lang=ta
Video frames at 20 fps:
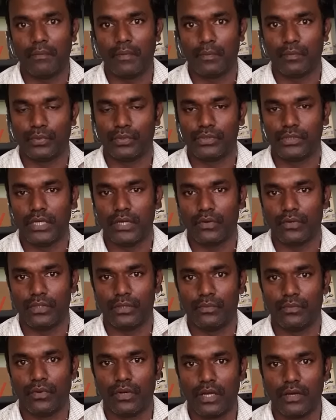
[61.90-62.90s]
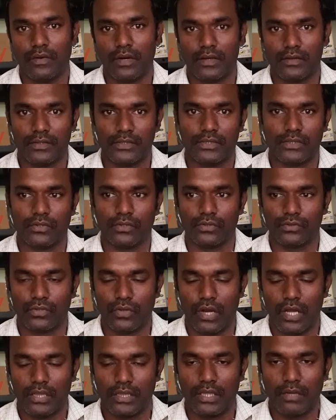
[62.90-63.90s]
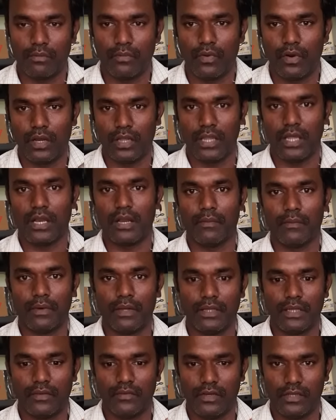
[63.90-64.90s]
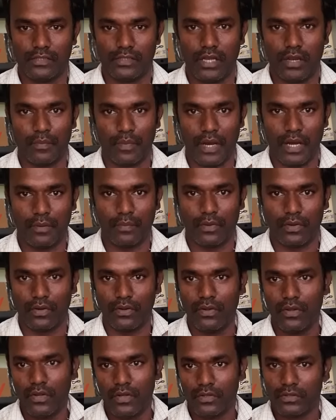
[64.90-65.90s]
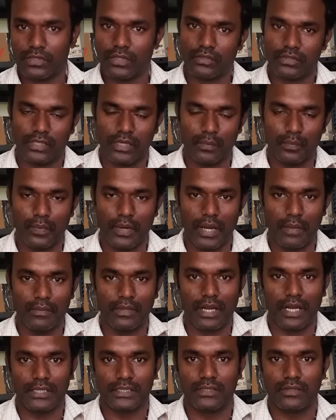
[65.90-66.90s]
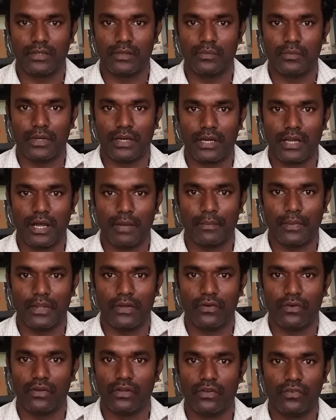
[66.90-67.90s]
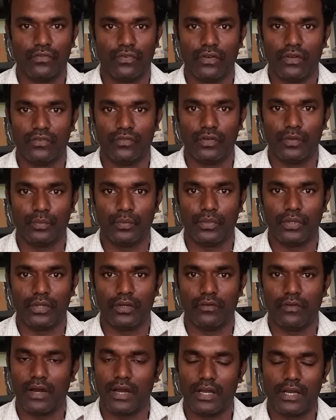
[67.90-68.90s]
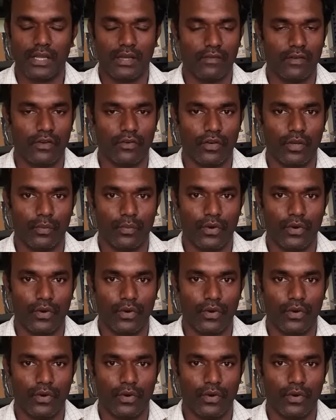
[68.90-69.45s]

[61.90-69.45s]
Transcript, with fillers: நம்ம புதுசாக கொஞ்சம் போர்டாக வர வச்சுருக்கோம் ஸோ அந்த போர்டை தான் நம்ம இந்த வீடியோஸ்லாம் பார்க்க போகிறோம் ஸோ ஸ்கிப் பண்ணாமல் கடைசி வரைக்கும் பாருங்கள் அப்போ தான் உங்களுக்கு ஃபுல் அண்ட் ஃபுல் புரியும் வாங்க இன்றைக்கி வீடியோக்குள்ளே